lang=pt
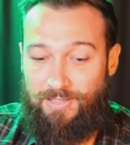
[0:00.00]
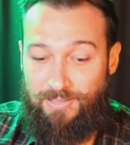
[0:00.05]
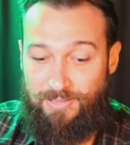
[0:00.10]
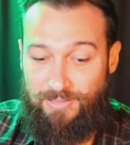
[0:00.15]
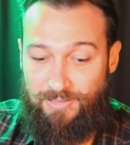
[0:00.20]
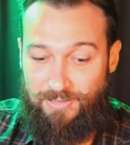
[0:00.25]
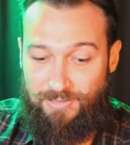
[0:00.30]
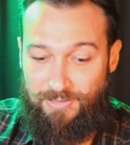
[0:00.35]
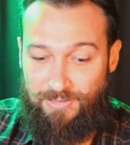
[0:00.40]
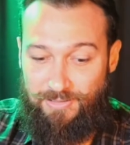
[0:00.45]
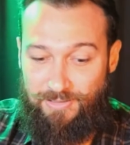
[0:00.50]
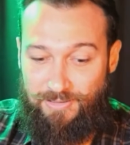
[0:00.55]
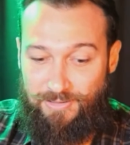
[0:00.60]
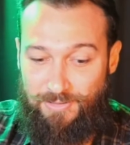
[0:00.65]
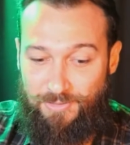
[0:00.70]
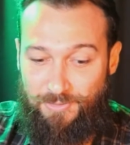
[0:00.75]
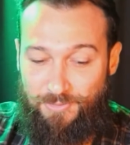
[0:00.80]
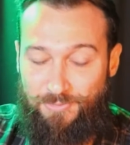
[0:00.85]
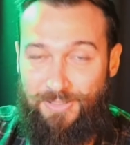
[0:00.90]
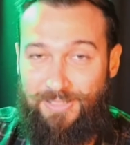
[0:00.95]

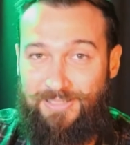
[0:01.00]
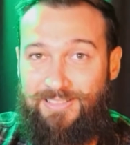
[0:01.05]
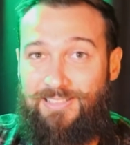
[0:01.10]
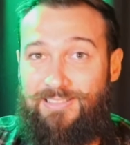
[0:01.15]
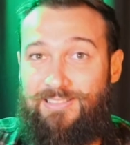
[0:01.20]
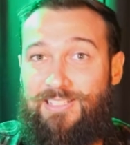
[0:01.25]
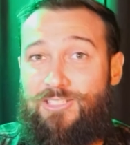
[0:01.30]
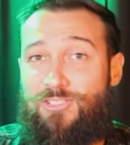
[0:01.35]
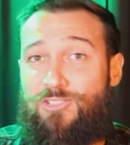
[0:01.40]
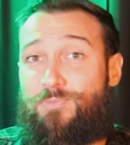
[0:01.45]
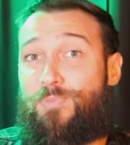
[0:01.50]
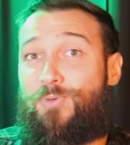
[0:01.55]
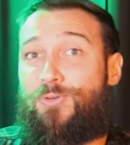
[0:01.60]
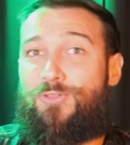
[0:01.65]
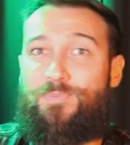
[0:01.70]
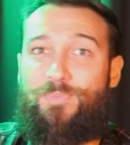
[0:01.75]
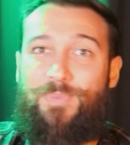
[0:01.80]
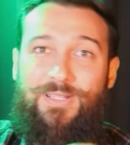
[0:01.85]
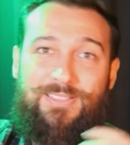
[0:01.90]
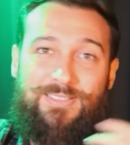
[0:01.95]
que vai ter desde
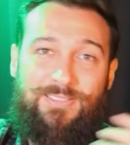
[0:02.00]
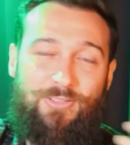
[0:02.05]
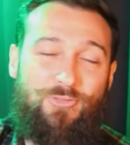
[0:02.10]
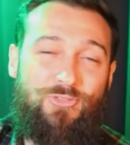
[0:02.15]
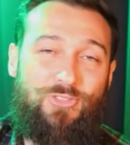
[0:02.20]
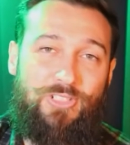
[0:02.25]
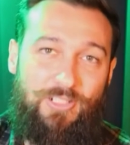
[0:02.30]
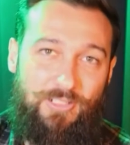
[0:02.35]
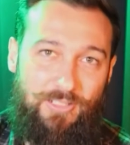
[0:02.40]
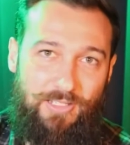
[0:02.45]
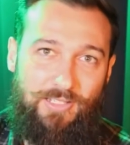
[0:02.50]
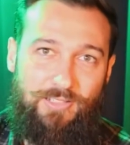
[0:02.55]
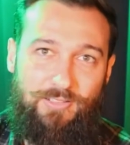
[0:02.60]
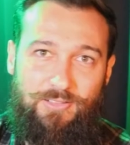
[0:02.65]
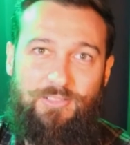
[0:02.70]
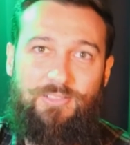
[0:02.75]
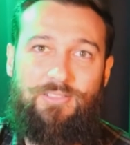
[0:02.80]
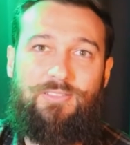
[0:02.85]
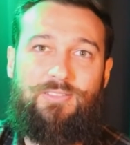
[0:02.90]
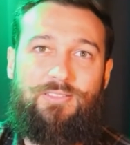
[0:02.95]
prospecção de
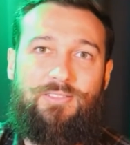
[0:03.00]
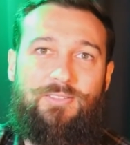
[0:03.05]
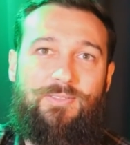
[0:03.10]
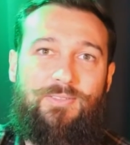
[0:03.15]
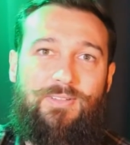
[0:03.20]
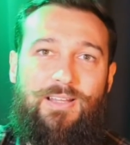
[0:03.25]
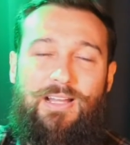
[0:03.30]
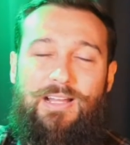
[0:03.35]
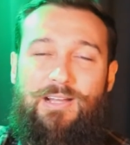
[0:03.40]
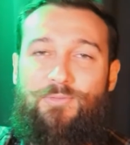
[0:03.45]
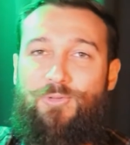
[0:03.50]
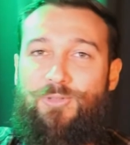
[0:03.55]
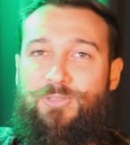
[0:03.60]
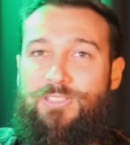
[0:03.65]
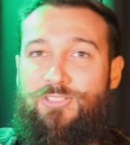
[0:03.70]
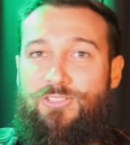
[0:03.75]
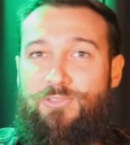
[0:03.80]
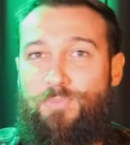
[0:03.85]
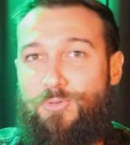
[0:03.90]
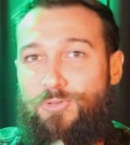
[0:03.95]
clientes, a
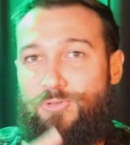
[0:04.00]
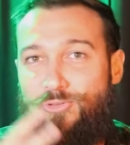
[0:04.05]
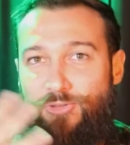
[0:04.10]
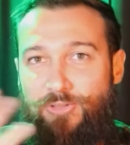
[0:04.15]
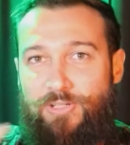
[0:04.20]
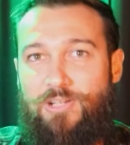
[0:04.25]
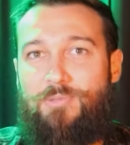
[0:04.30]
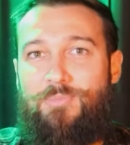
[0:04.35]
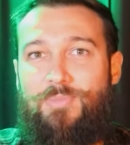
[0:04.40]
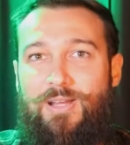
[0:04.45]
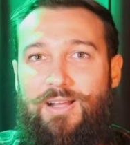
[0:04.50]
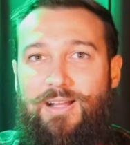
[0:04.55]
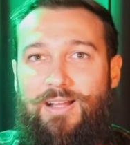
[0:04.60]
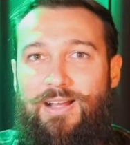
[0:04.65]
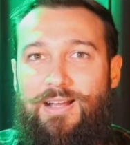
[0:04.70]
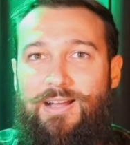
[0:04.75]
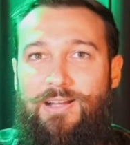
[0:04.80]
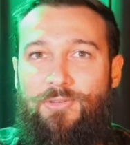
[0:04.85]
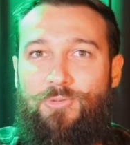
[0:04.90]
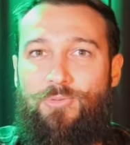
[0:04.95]
você se posicionar no
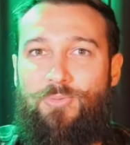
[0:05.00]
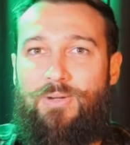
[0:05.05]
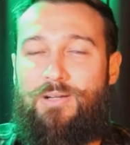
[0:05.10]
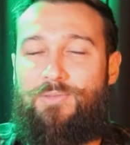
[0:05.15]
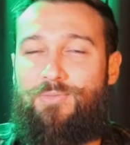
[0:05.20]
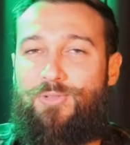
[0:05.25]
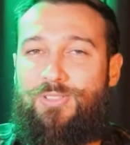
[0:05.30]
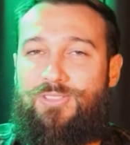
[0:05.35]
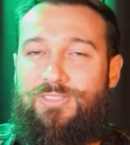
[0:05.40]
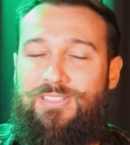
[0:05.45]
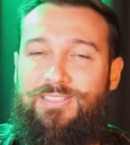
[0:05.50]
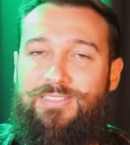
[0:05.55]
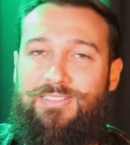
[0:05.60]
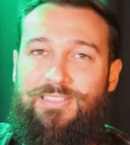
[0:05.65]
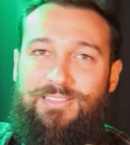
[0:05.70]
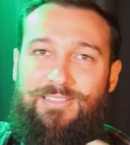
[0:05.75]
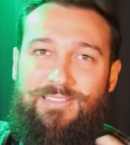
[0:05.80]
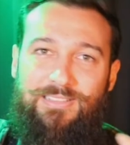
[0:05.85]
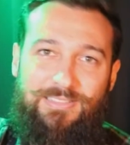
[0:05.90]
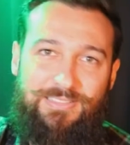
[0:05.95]
mercado, a você
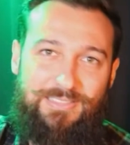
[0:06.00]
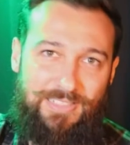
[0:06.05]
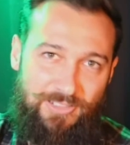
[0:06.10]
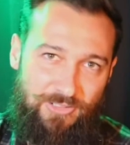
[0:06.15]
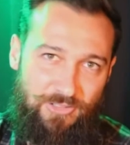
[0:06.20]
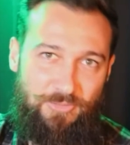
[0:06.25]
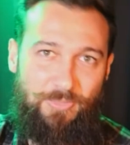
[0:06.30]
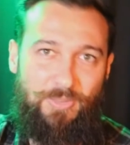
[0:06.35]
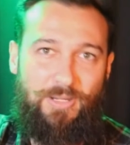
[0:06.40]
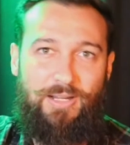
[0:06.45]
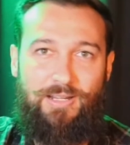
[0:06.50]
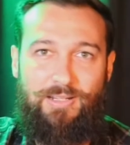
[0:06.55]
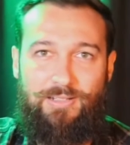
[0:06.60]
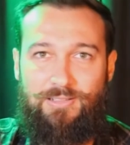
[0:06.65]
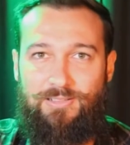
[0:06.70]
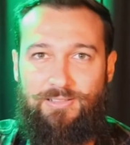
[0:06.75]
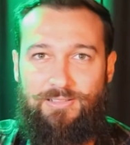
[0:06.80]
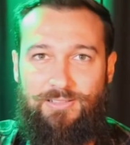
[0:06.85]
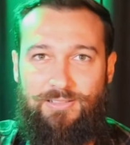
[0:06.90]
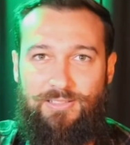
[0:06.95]
entender design de
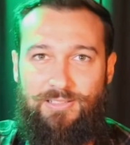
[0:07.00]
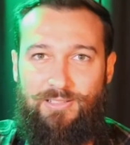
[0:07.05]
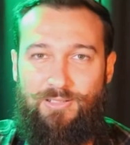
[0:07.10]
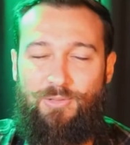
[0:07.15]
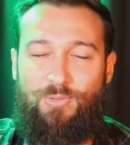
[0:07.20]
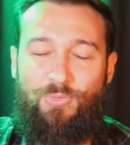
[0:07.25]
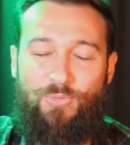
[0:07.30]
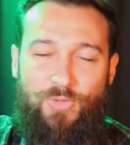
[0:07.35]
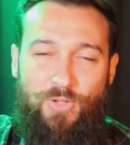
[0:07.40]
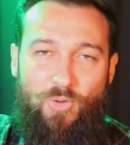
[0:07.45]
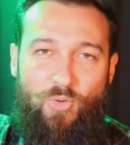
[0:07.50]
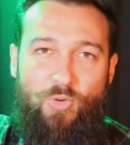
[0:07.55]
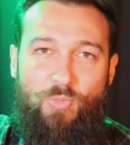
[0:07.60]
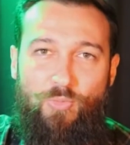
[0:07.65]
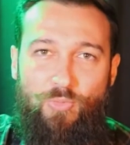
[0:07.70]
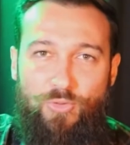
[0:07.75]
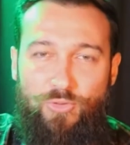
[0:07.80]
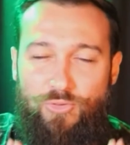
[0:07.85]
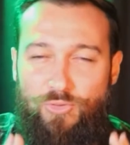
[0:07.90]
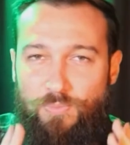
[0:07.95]
marcas e ver
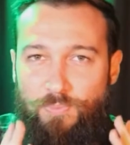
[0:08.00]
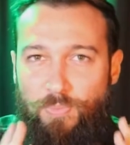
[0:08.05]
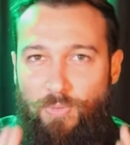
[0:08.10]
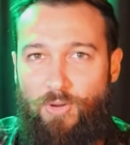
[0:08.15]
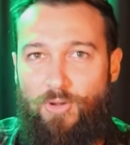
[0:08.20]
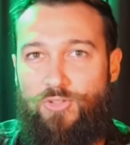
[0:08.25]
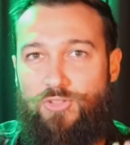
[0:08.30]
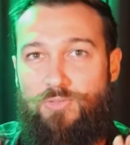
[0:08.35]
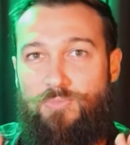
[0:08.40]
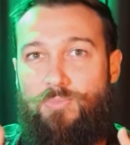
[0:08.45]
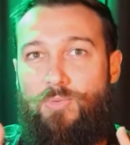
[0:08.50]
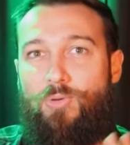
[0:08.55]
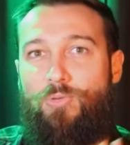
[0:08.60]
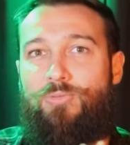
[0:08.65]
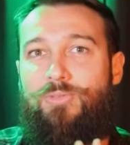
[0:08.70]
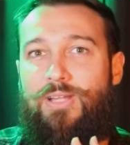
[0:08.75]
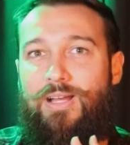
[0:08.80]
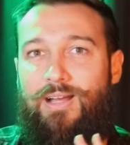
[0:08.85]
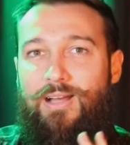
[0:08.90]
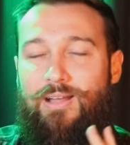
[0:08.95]
como isso pode
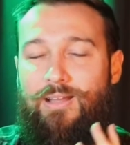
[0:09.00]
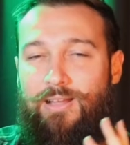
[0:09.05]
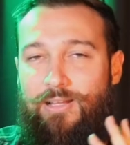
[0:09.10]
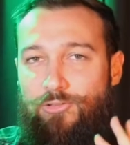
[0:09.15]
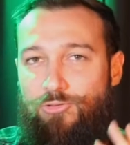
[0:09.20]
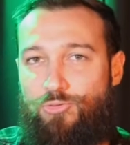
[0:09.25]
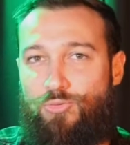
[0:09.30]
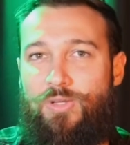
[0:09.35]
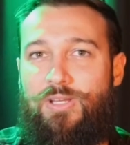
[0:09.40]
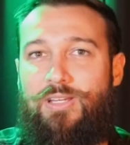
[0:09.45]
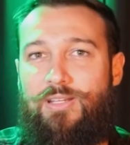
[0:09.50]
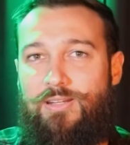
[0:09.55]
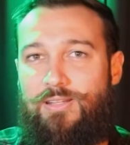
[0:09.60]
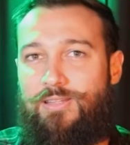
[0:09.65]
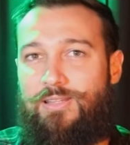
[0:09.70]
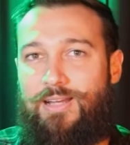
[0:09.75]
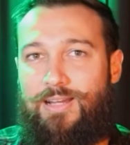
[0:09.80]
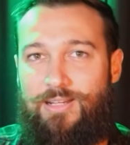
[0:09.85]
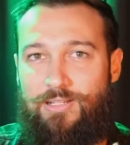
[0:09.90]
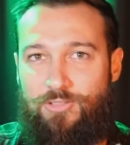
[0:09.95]
moldar a sua
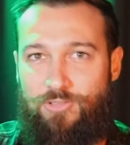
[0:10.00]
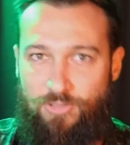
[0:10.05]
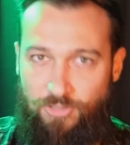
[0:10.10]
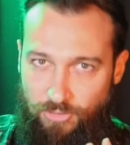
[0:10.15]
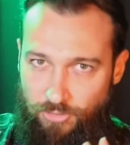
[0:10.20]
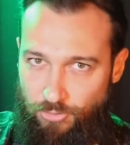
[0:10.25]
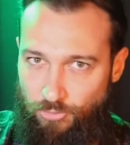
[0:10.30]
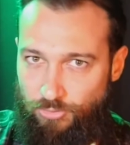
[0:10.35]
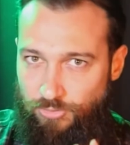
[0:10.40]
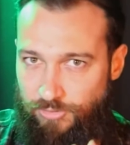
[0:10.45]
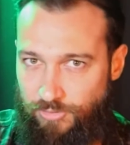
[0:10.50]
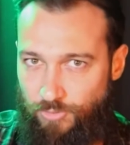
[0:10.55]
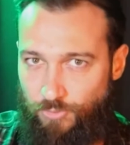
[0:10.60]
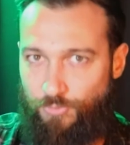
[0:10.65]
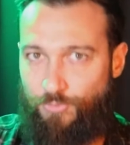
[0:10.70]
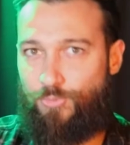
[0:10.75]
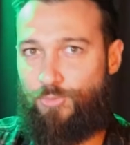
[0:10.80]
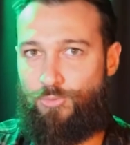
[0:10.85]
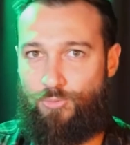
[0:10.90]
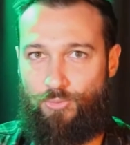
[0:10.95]
realidade e o seu
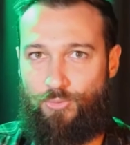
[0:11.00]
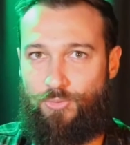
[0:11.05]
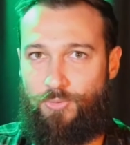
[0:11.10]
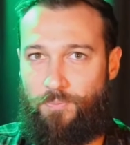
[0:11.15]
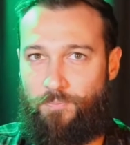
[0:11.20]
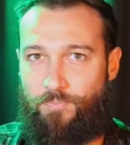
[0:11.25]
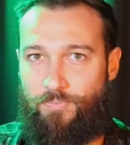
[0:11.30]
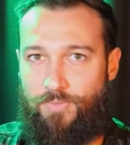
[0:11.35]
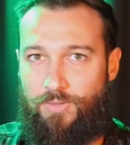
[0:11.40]
futuro